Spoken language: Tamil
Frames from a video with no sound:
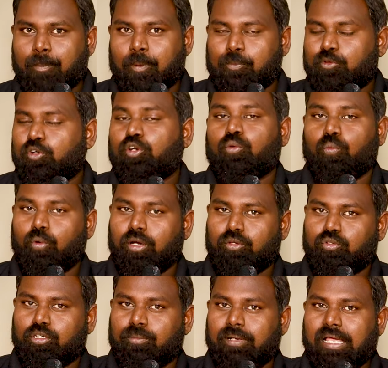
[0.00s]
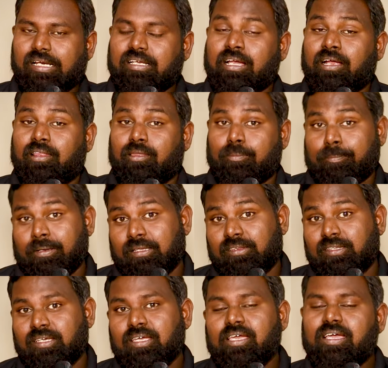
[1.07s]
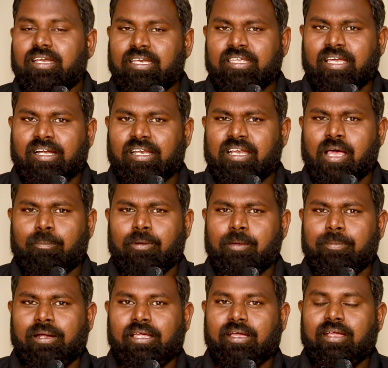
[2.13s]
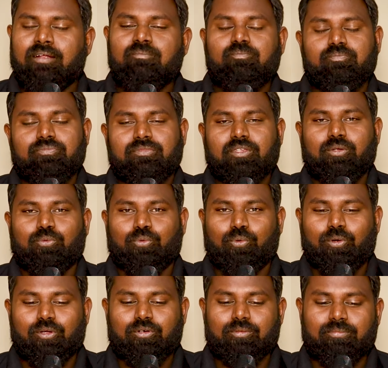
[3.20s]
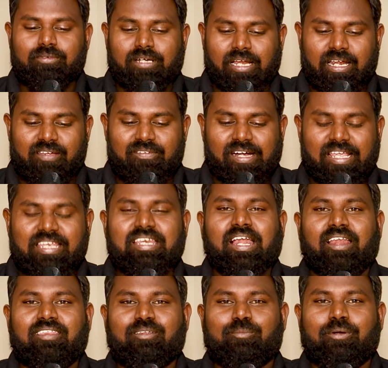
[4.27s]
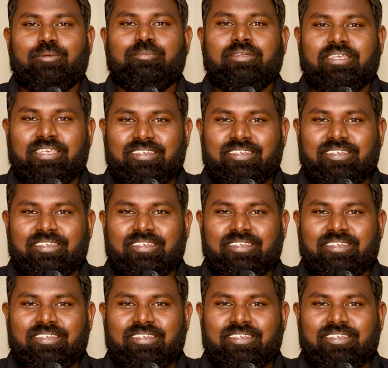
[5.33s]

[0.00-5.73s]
ஜாப் ஆப்பர்ச்சுனிட்டி உங்களுக்கு சூட்டபுளாக இருக்குங்கிறத பார்த்து நீங்கள் க்ளீனாக அப்ளை பண்ணுங்கள் உங்களுக்கும் நல்ல வேலை நல்ல சம்பளம்